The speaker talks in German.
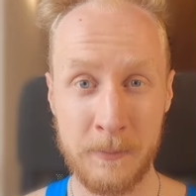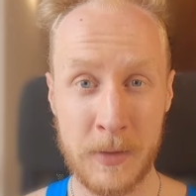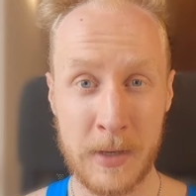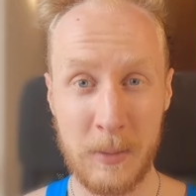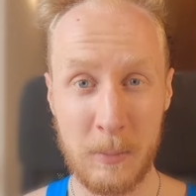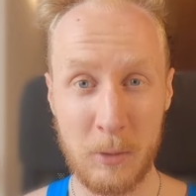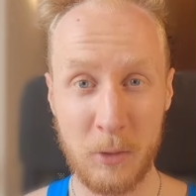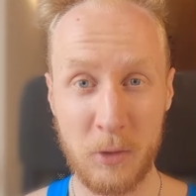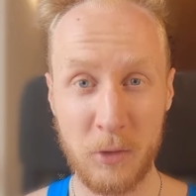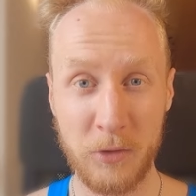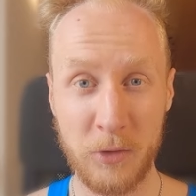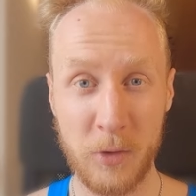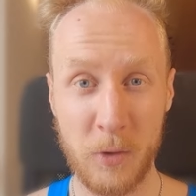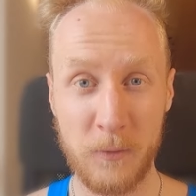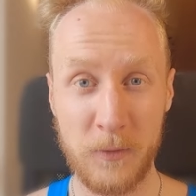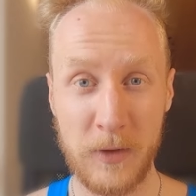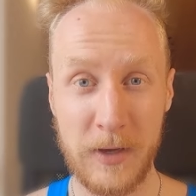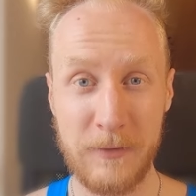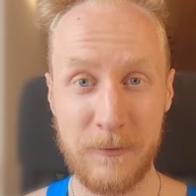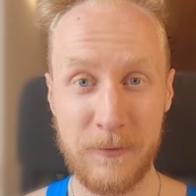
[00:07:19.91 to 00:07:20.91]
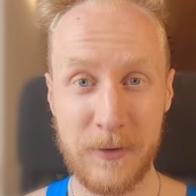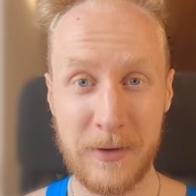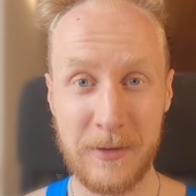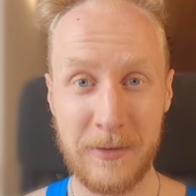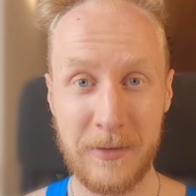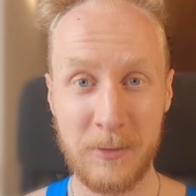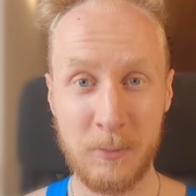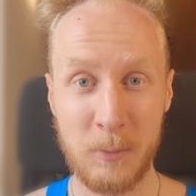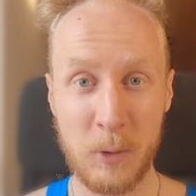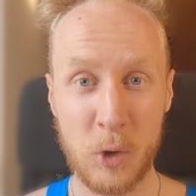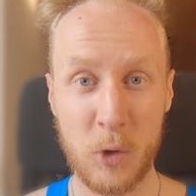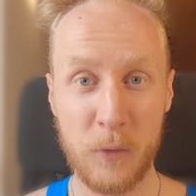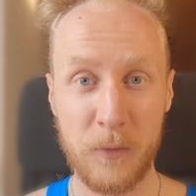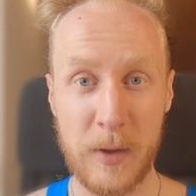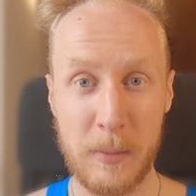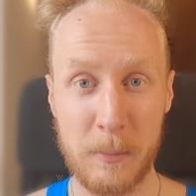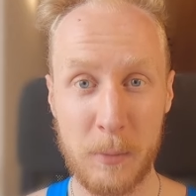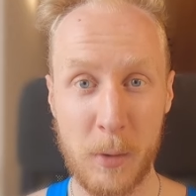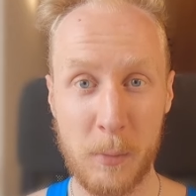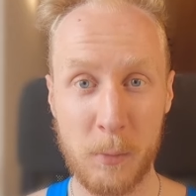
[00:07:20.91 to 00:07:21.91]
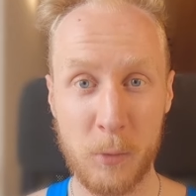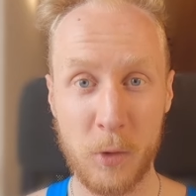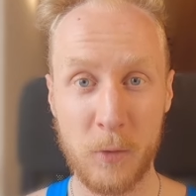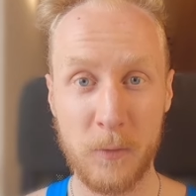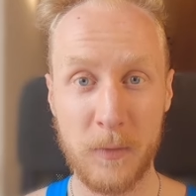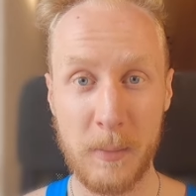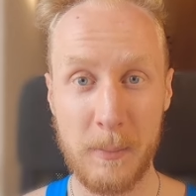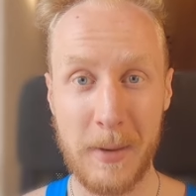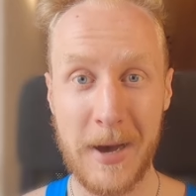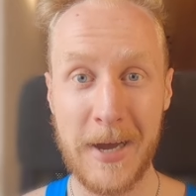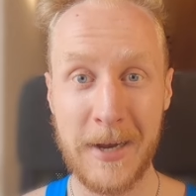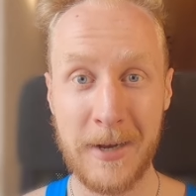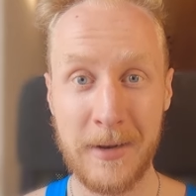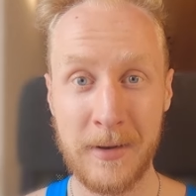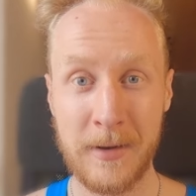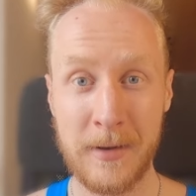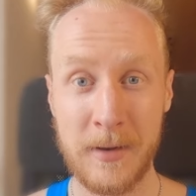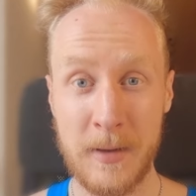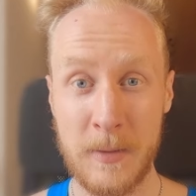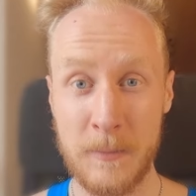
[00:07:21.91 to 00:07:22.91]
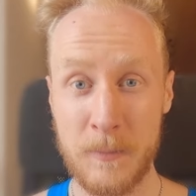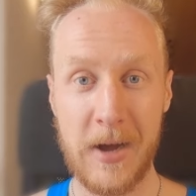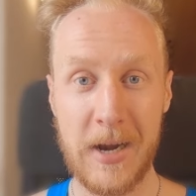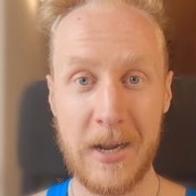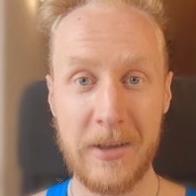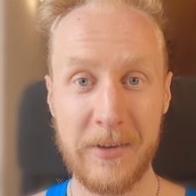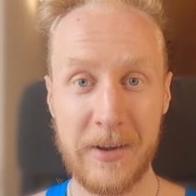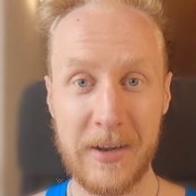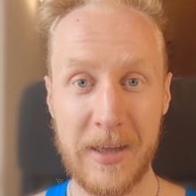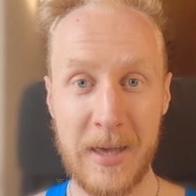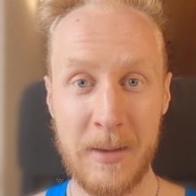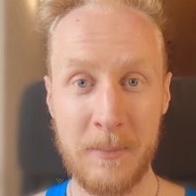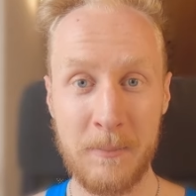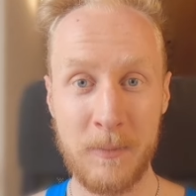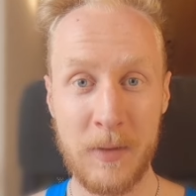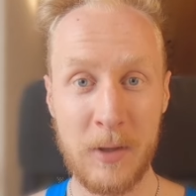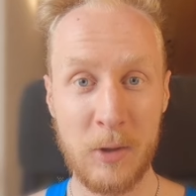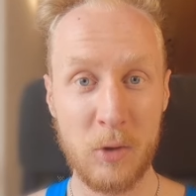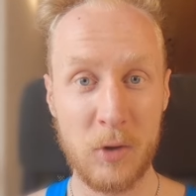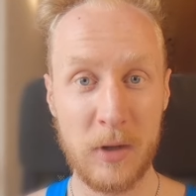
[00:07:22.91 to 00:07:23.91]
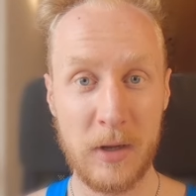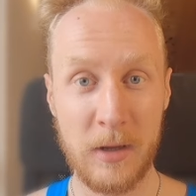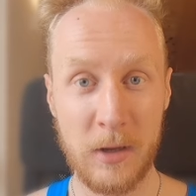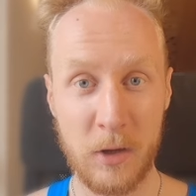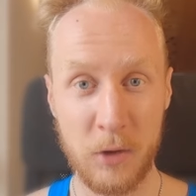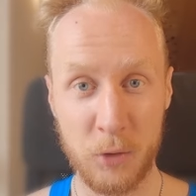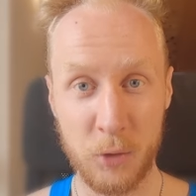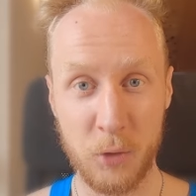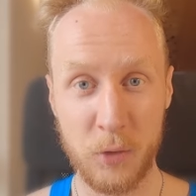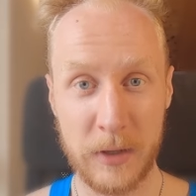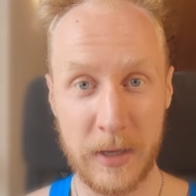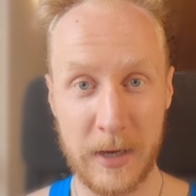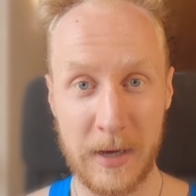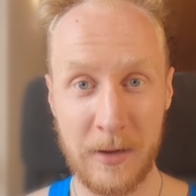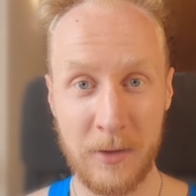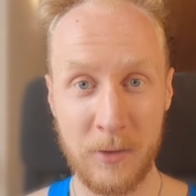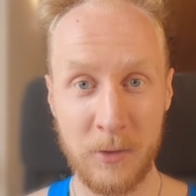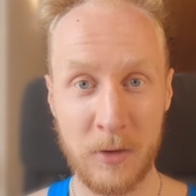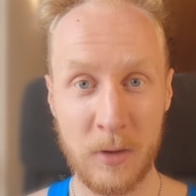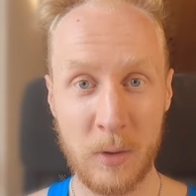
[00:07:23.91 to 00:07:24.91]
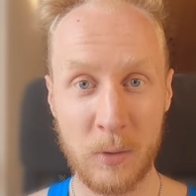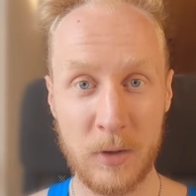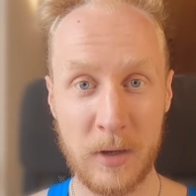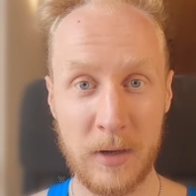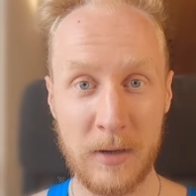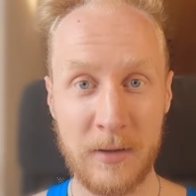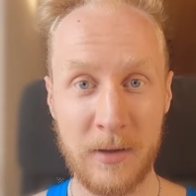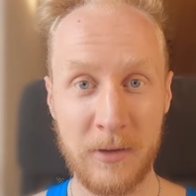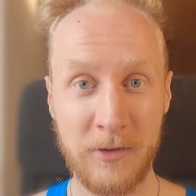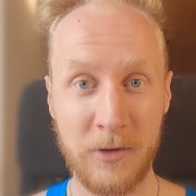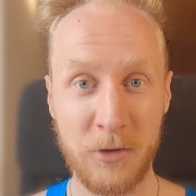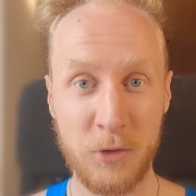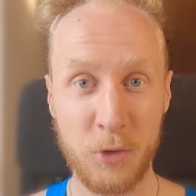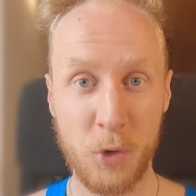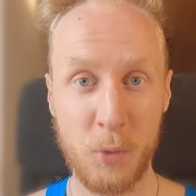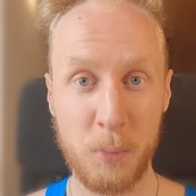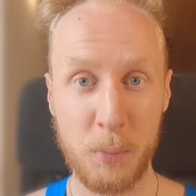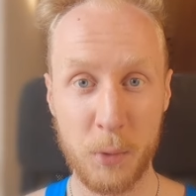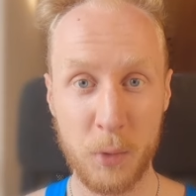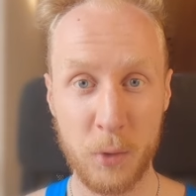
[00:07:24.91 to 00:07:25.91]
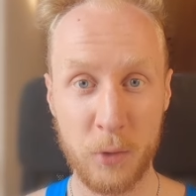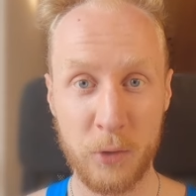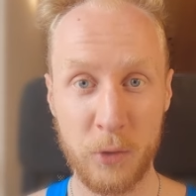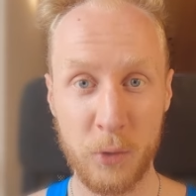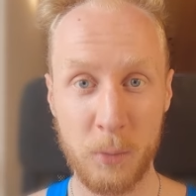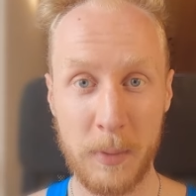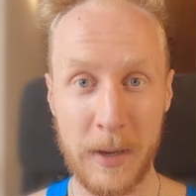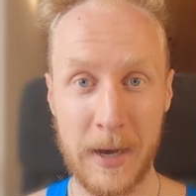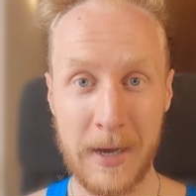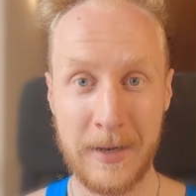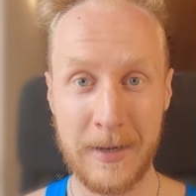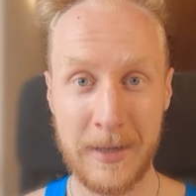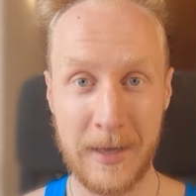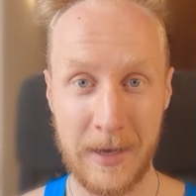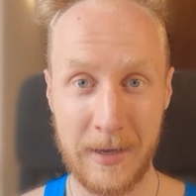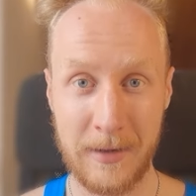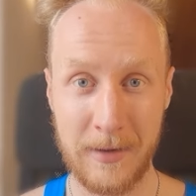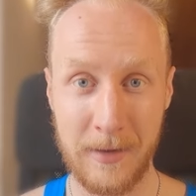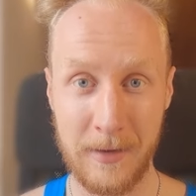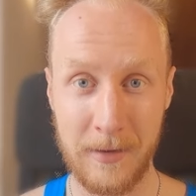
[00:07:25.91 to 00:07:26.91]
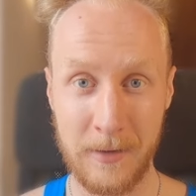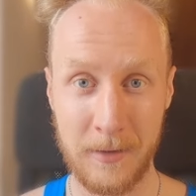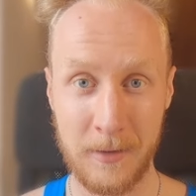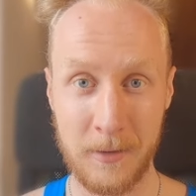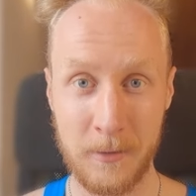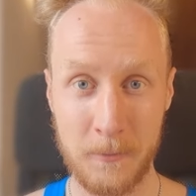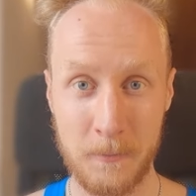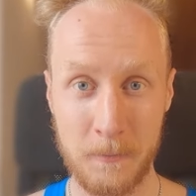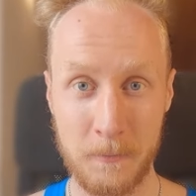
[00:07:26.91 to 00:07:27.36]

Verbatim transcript: Deswegen möchtest du auf jeden Fall dieses Mikrowellenpopcorn vermeiden, weil es hat eben nicht nur deine Gesundheit, sondern auch deine Testosteronproduktion beeinträchtigt.